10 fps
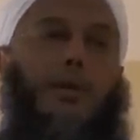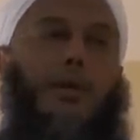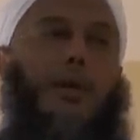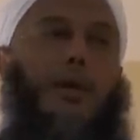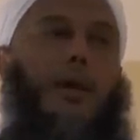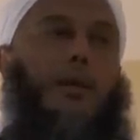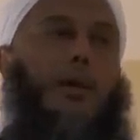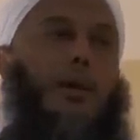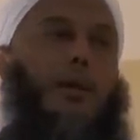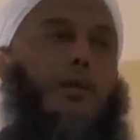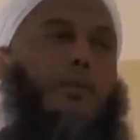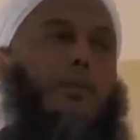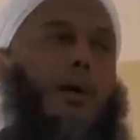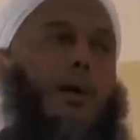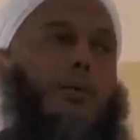من العراق أنهم
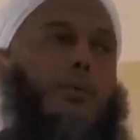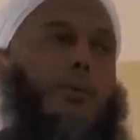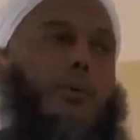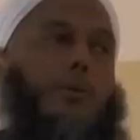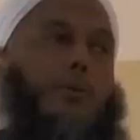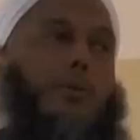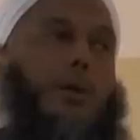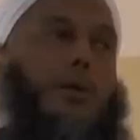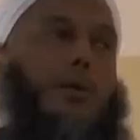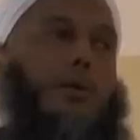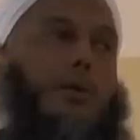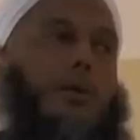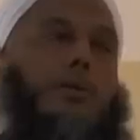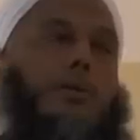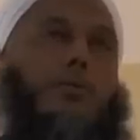يبايعونه
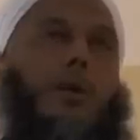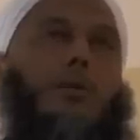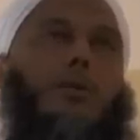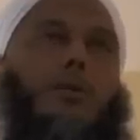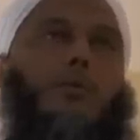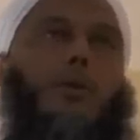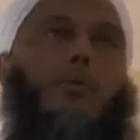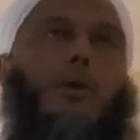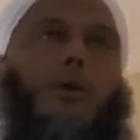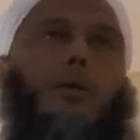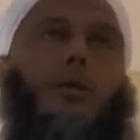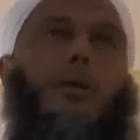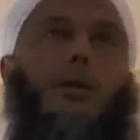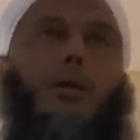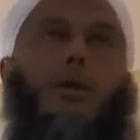ويناشدونه أن
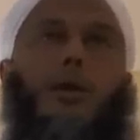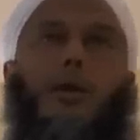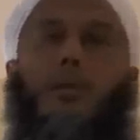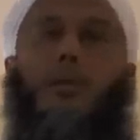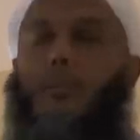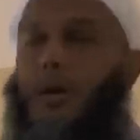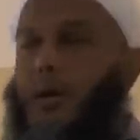يأتي إليهم